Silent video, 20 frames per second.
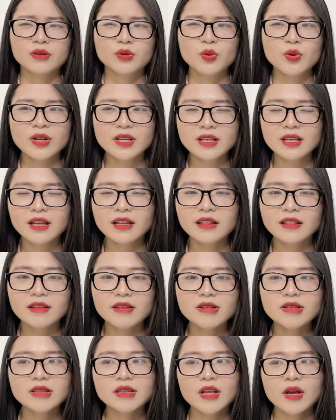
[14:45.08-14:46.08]
Tuy nhiên
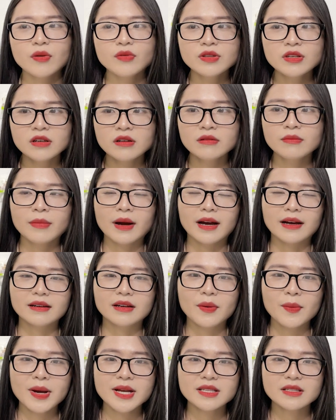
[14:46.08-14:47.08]
thì nếu như mà
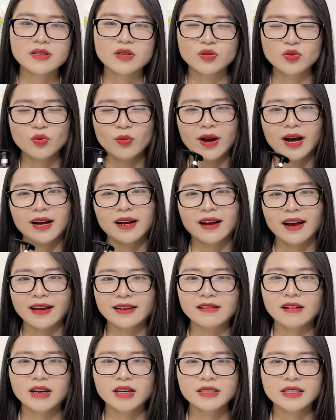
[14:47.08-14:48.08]
các bạn sử dụng hàng
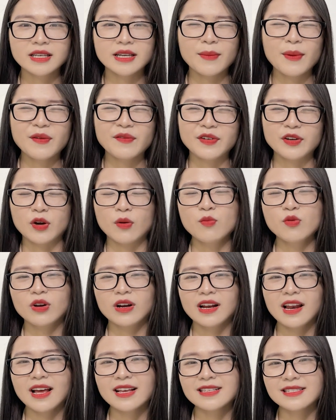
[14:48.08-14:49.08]
ngày thì các bạn phải có một
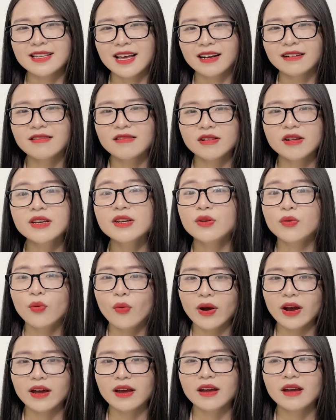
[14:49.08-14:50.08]
cái làn da cực kỳ
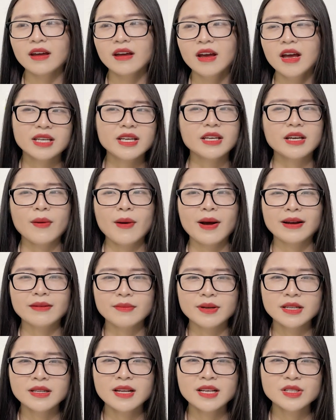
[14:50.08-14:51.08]
khỏe thì các bạn
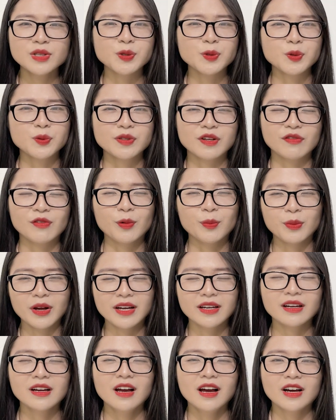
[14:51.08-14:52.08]
mới nên sử dụng sản phẩm
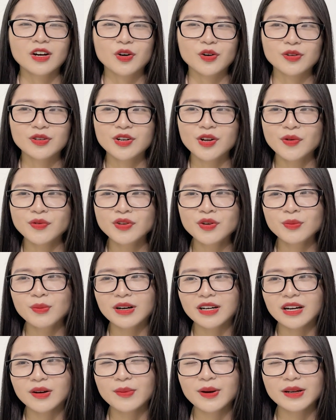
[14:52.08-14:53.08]
này. Còn nếu như mà
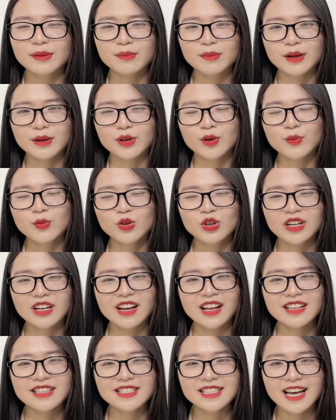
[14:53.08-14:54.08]
các bạn mà có một cái
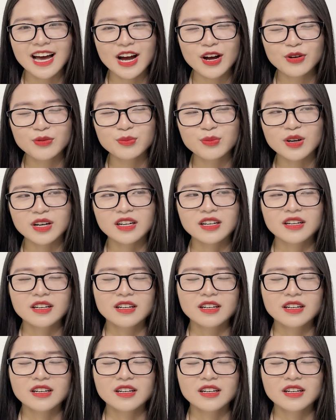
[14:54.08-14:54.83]
làn da mà